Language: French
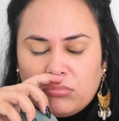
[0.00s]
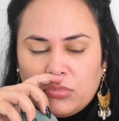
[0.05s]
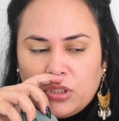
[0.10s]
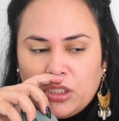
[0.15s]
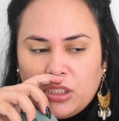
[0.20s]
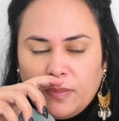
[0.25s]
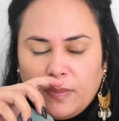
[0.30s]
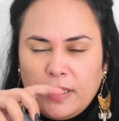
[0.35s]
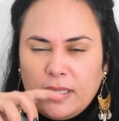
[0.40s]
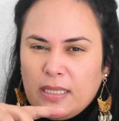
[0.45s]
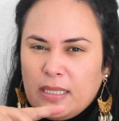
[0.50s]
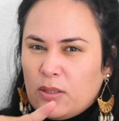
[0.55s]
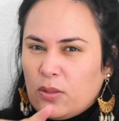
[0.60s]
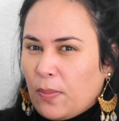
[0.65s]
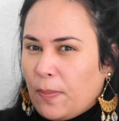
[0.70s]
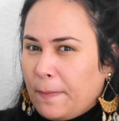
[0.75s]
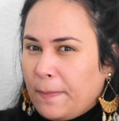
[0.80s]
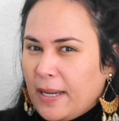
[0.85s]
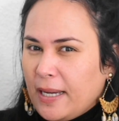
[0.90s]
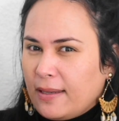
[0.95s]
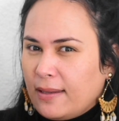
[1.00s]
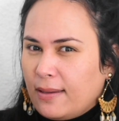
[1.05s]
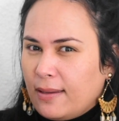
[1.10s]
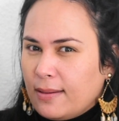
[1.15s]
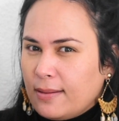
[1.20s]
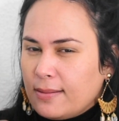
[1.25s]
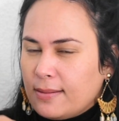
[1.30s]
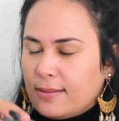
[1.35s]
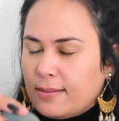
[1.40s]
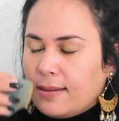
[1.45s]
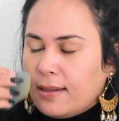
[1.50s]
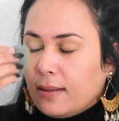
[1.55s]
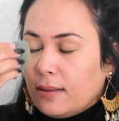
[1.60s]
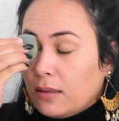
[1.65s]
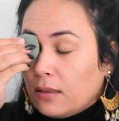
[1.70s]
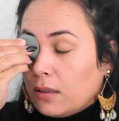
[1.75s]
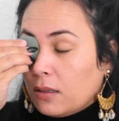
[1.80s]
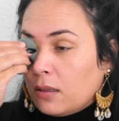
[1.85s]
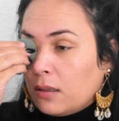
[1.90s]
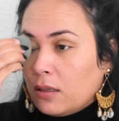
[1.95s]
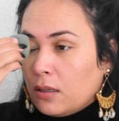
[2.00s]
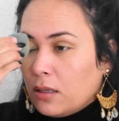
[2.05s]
Je sais pas s'ils n'ont pas 15 teintes.